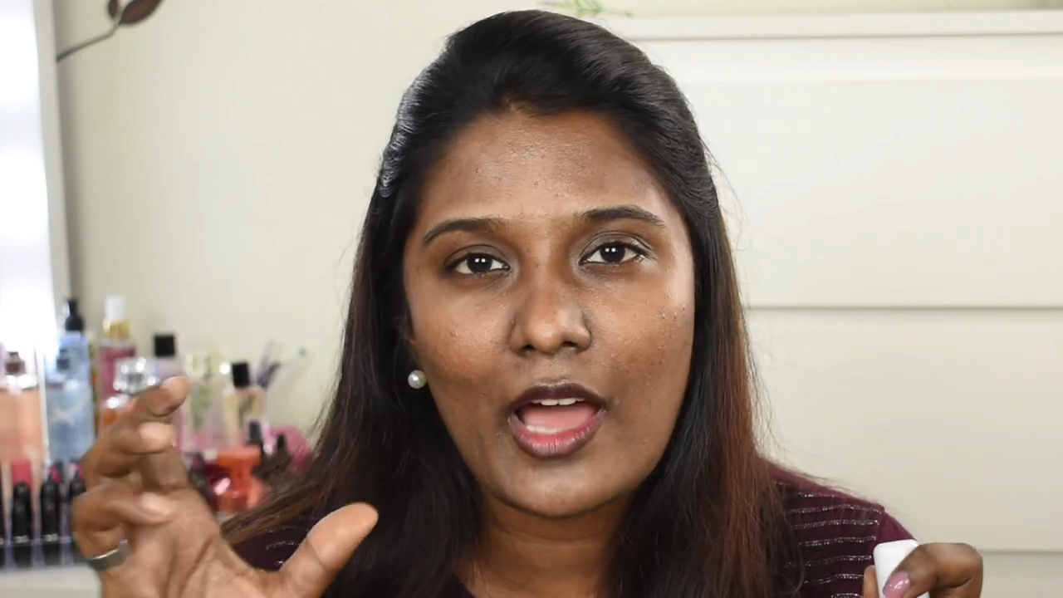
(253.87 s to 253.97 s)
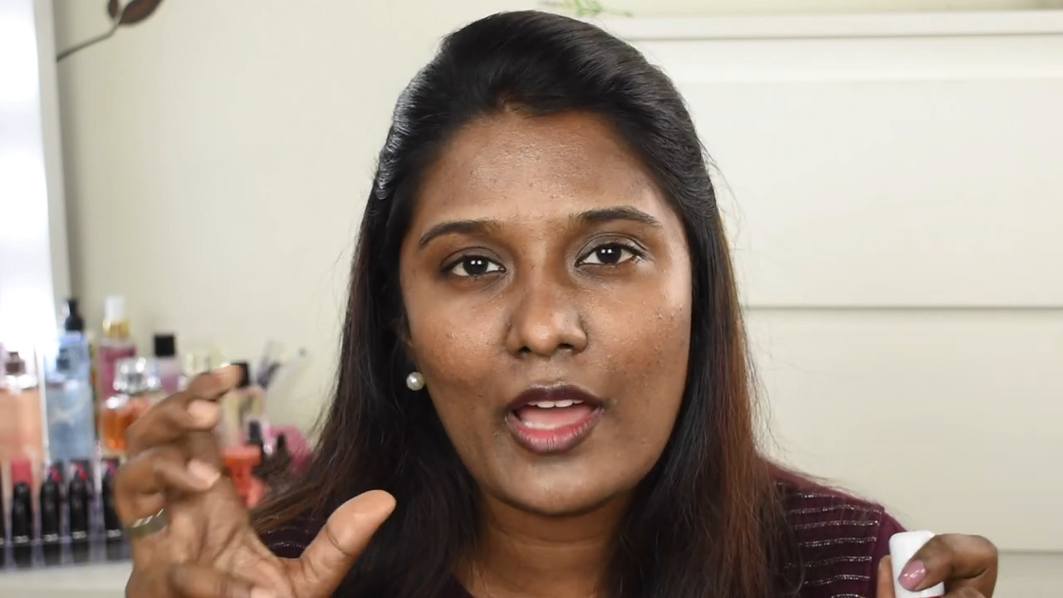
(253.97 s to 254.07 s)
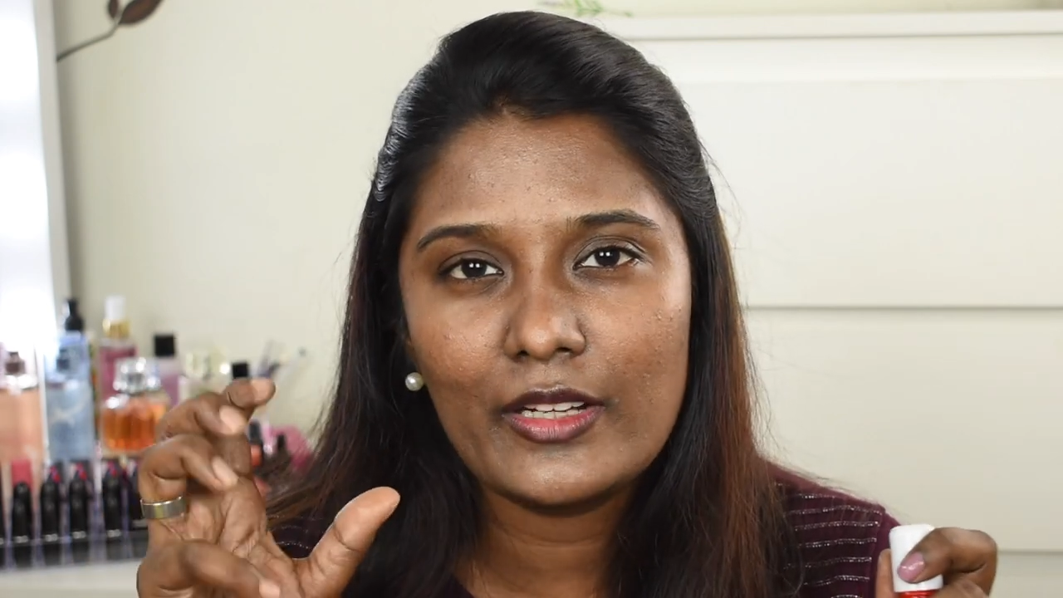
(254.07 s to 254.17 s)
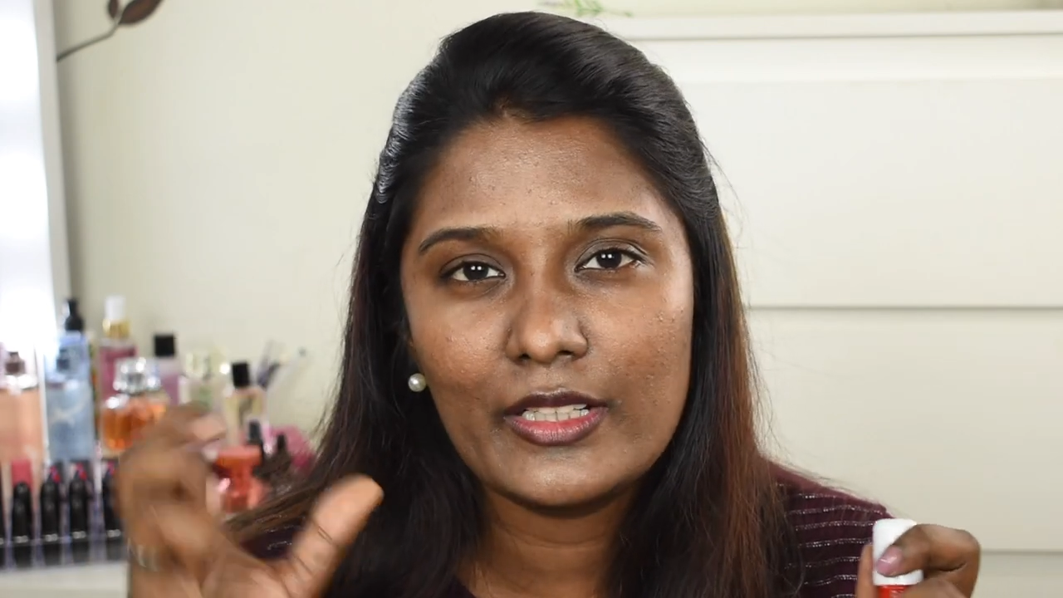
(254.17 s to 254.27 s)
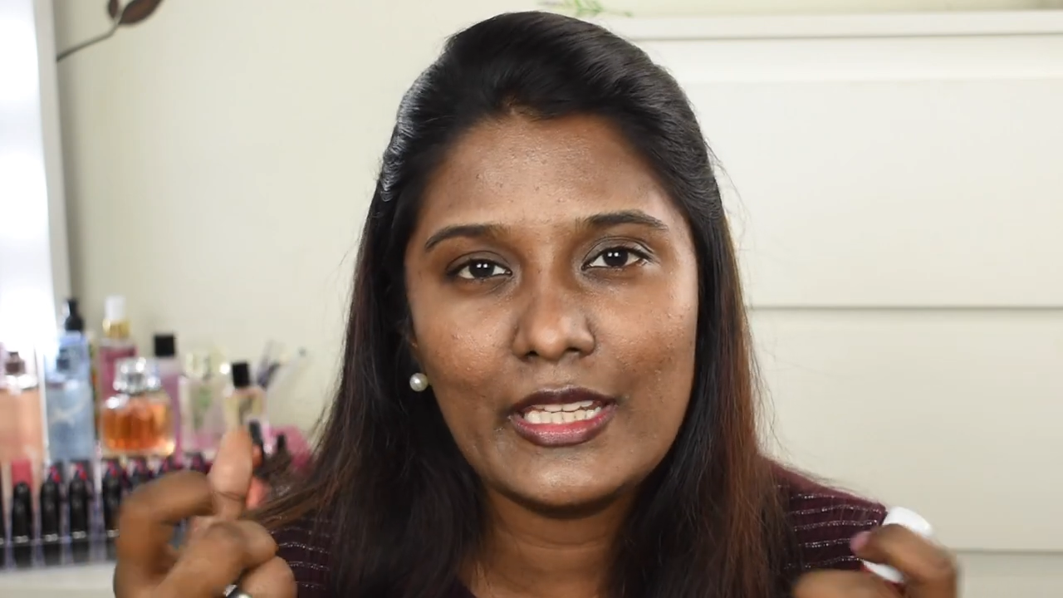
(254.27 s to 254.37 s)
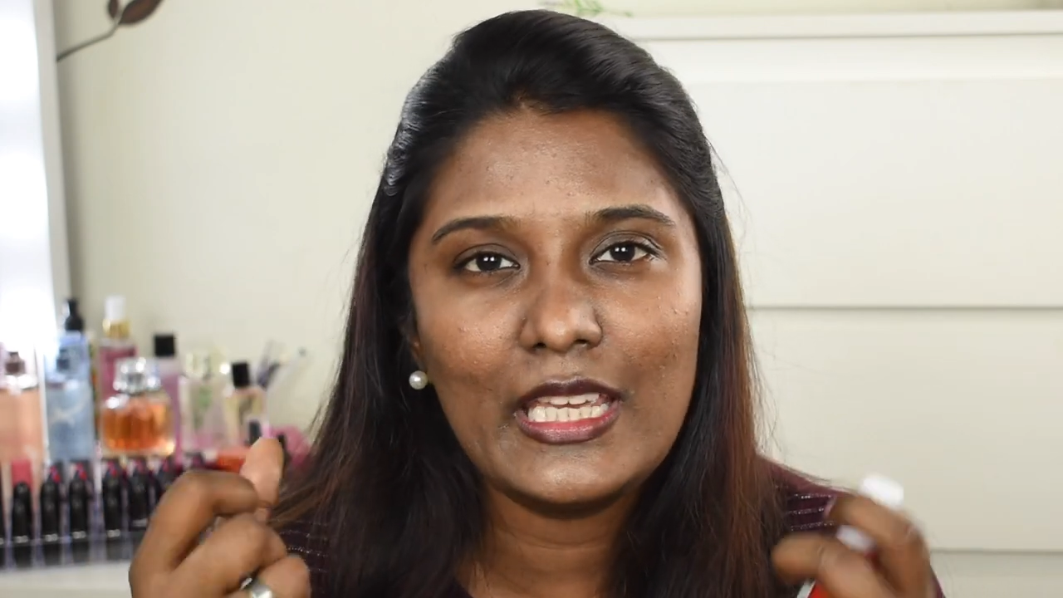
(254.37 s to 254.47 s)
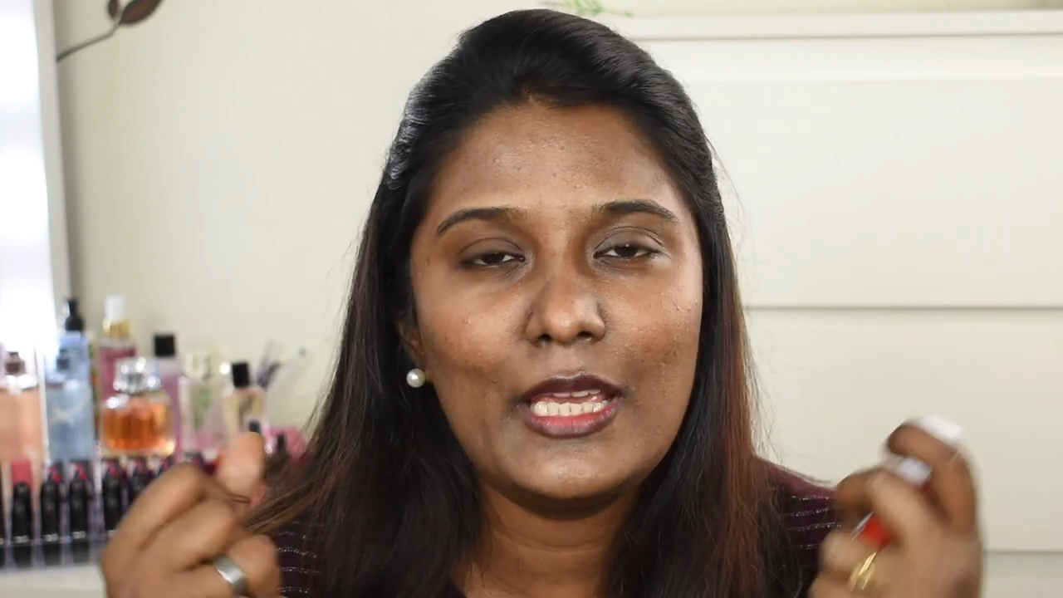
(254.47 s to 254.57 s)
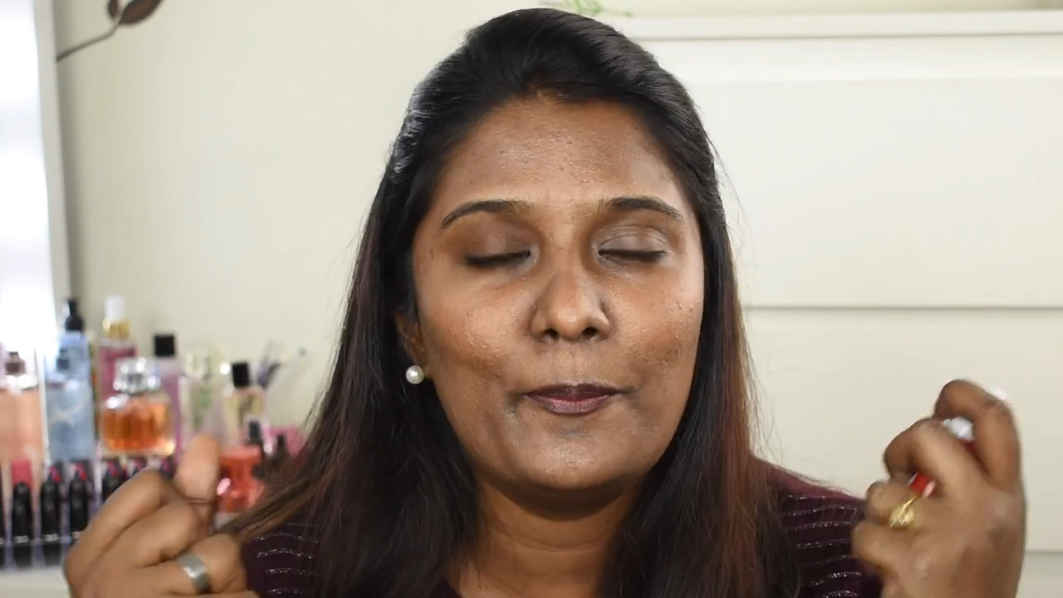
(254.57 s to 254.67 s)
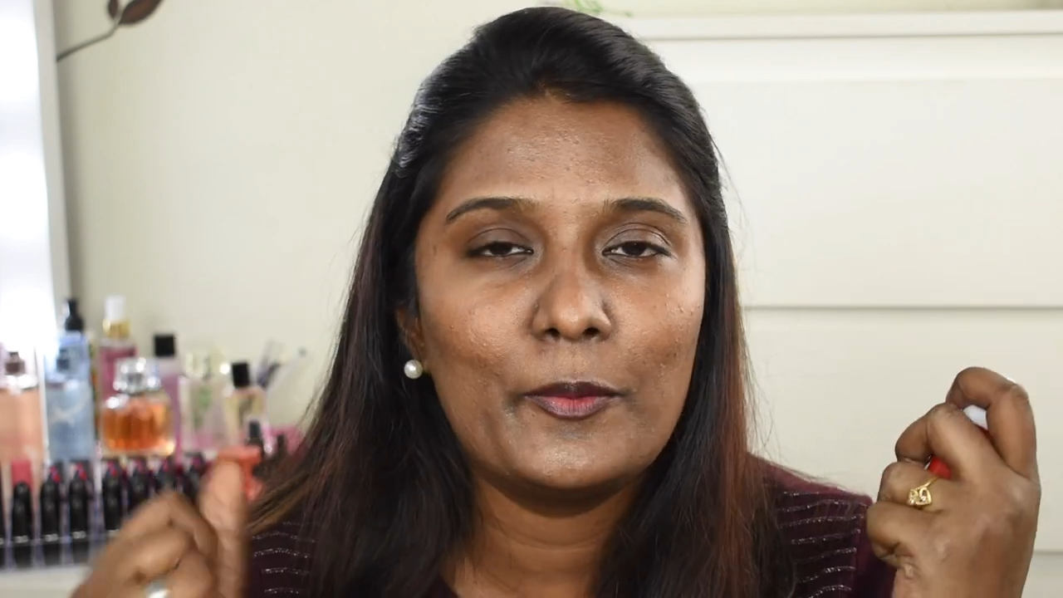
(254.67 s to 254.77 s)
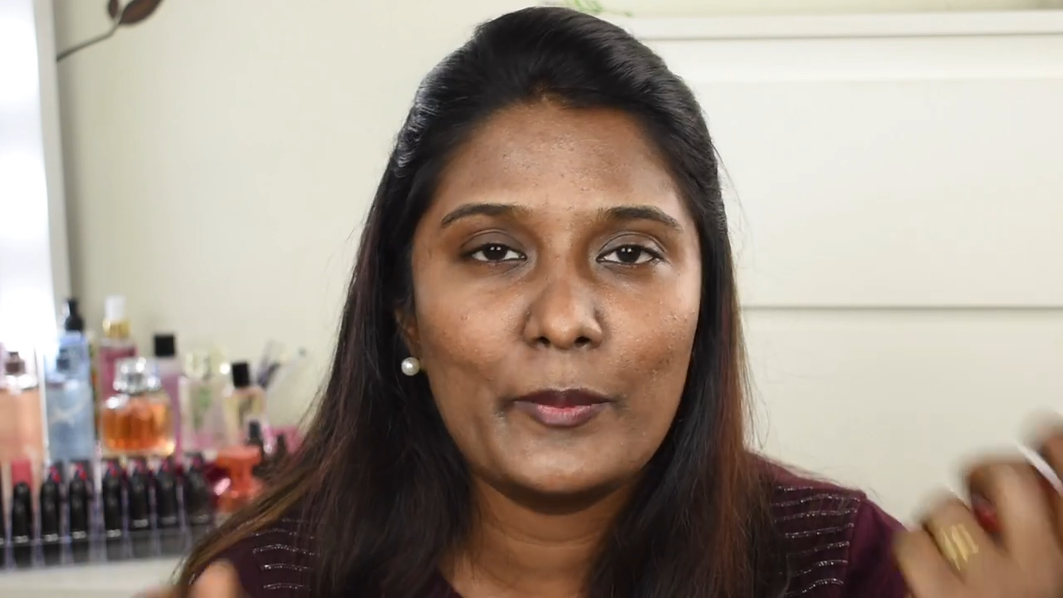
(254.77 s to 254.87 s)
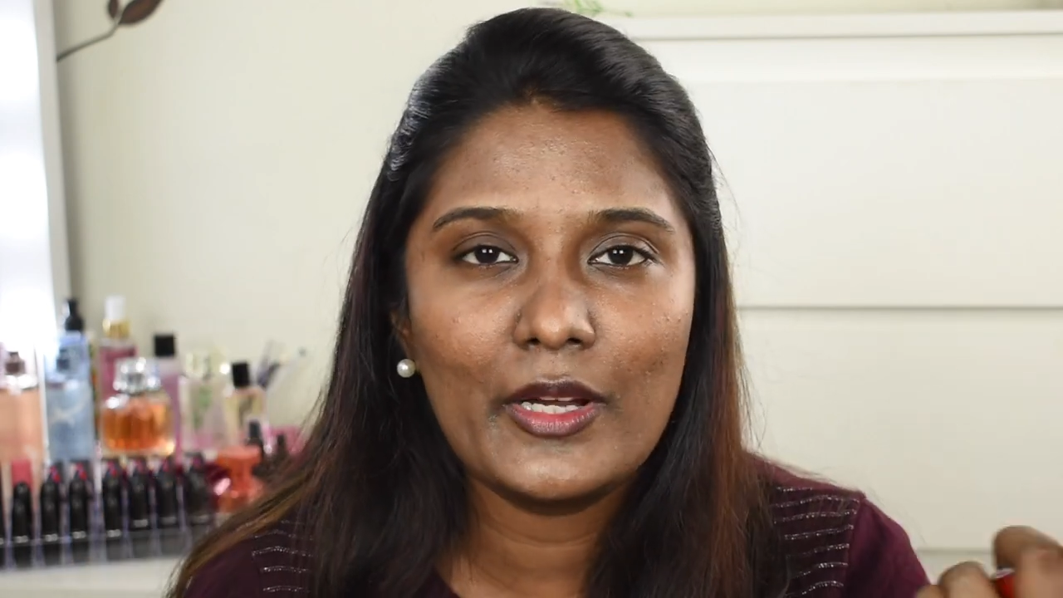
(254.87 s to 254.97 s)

டார்க் டீப்